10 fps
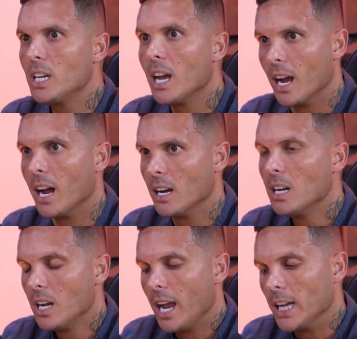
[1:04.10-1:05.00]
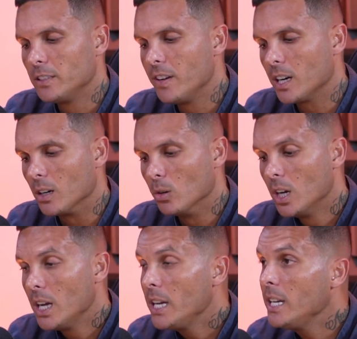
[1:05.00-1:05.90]
É. é. é, de verão.
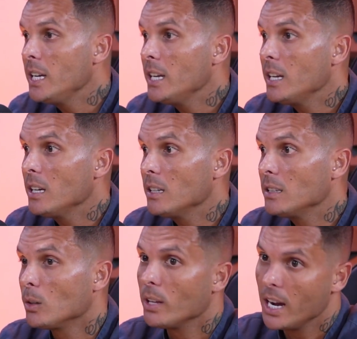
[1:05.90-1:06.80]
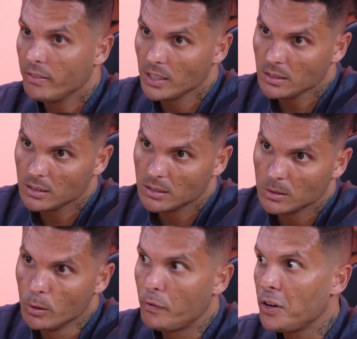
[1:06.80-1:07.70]
E não neva,
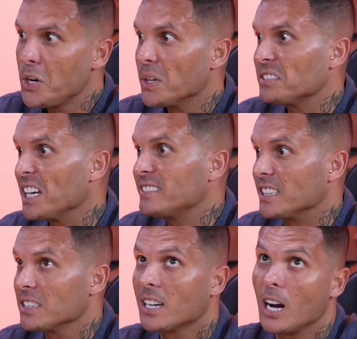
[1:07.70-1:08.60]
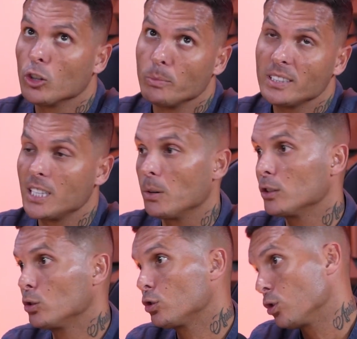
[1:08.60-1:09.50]
o frio é 6, 7 graus, mas céu
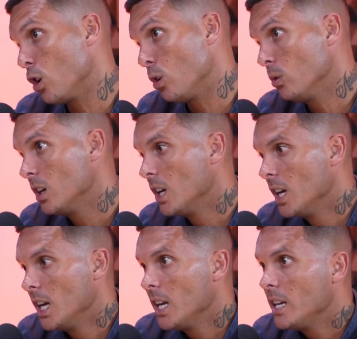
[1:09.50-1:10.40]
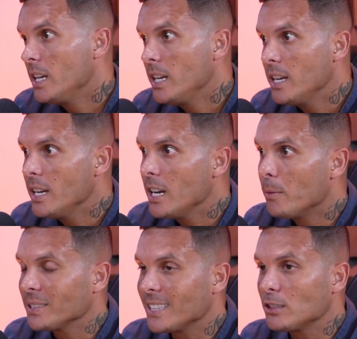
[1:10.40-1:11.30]
azul, sol. E é uma
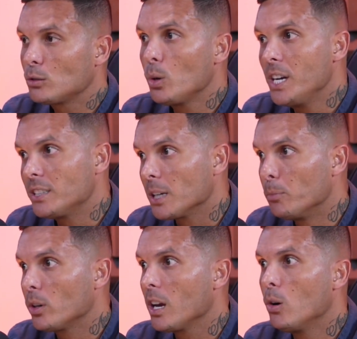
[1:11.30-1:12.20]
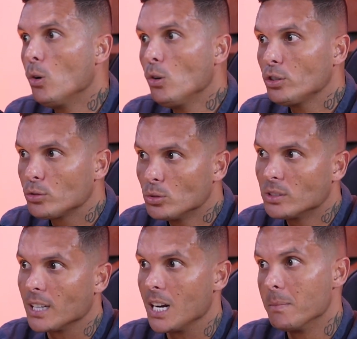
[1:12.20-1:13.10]
cidade turística, porque russos,
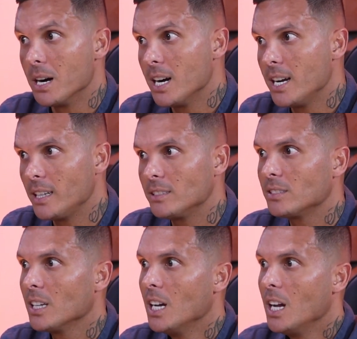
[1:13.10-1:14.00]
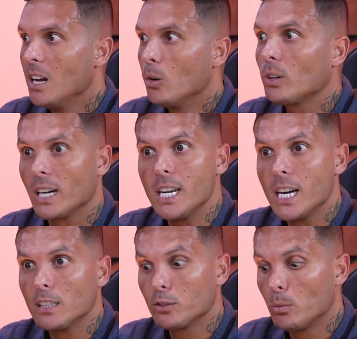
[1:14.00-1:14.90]
alemães,
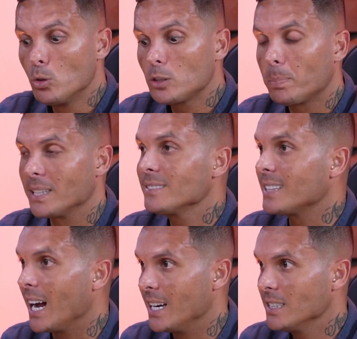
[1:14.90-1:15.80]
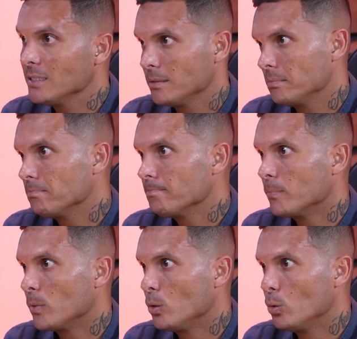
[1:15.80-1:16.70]
ucranianos vão muito para Antália uhum.
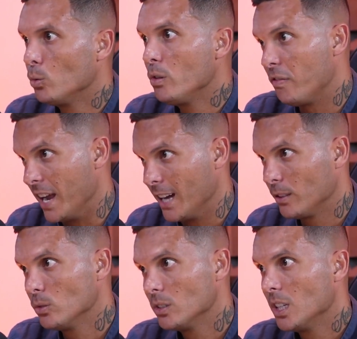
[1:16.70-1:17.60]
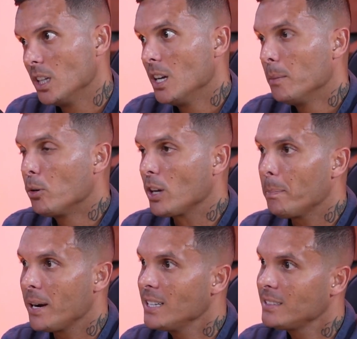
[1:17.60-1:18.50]
no inverno, porque é
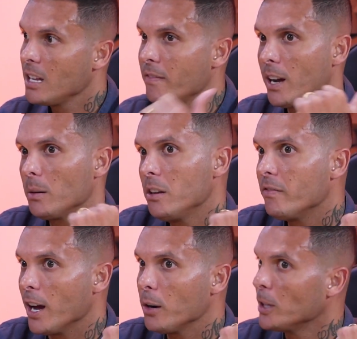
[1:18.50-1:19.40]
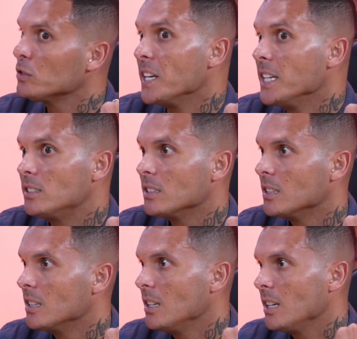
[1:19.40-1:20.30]
para eles tem inverno, inverno menos 20
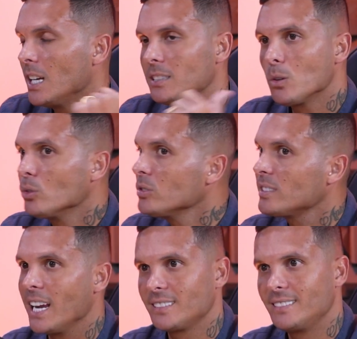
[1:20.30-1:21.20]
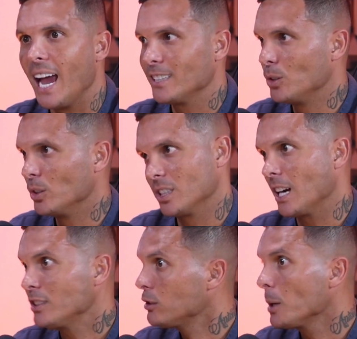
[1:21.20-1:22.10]
eles estão com 6, 10, 12 é. graus,
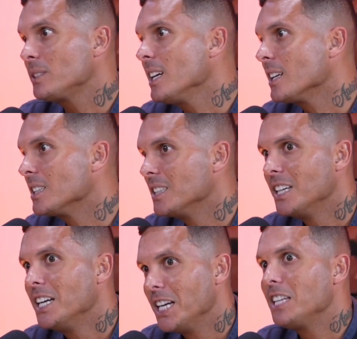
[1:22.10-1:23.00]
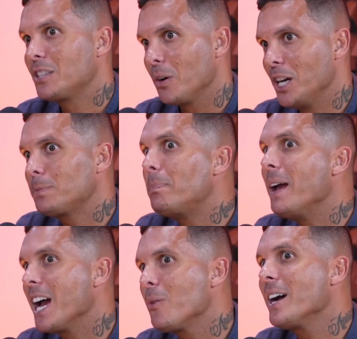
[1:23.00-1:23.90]
e estão na piscina. Ah, é então delícia. eles
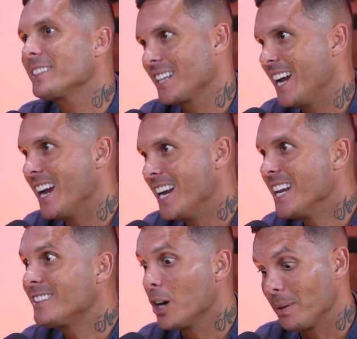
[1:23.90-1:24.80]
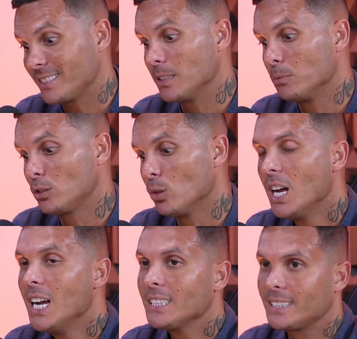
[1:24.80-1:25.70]
pegam essa. É, então é uma cidade muito.
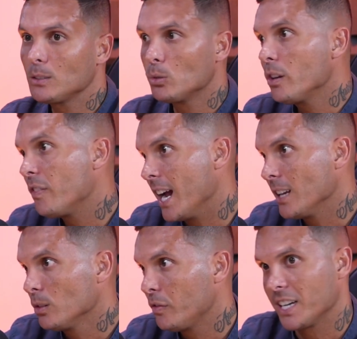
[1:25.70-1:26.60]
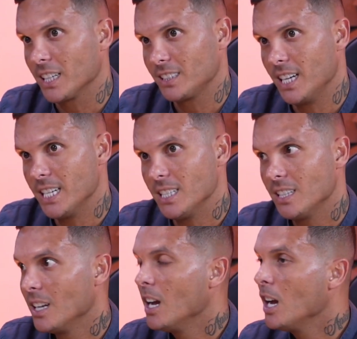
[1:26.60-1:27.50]
Tanto no inverno fica cheia,
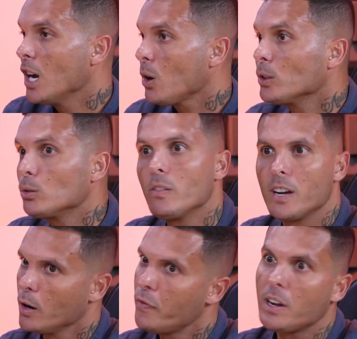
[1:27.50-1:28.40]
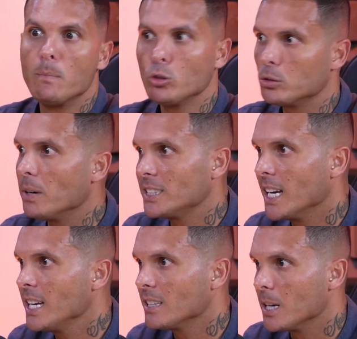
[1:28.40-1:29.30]
Enquanto no verão fica muito mais cheio
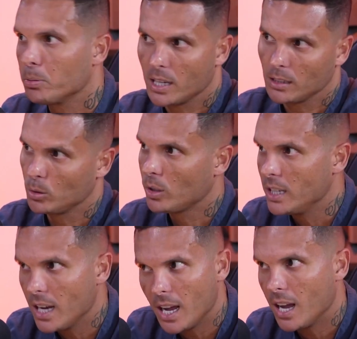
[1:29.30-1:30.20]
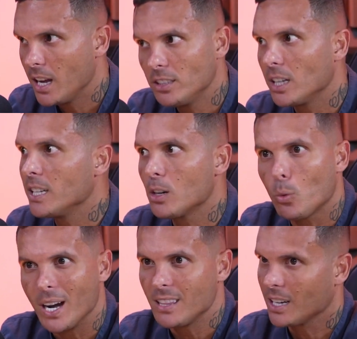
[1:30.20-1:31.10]
ainda, né? Porque na Turquia é Rio de Janeiro,
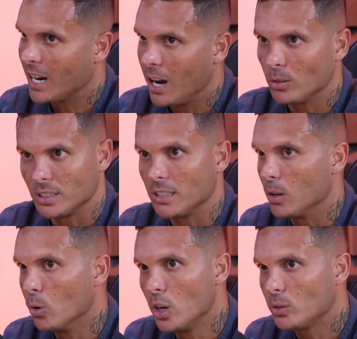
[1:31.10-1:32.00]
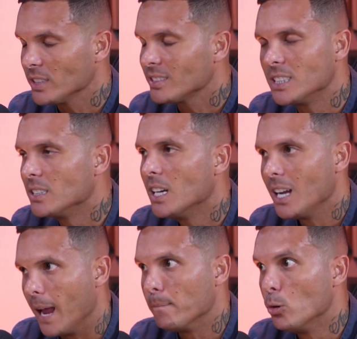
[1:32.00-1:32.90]
40 graus, 38, é, assim. Uhum.
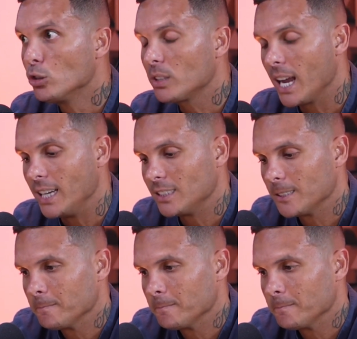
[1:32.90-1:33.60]
É muito quente.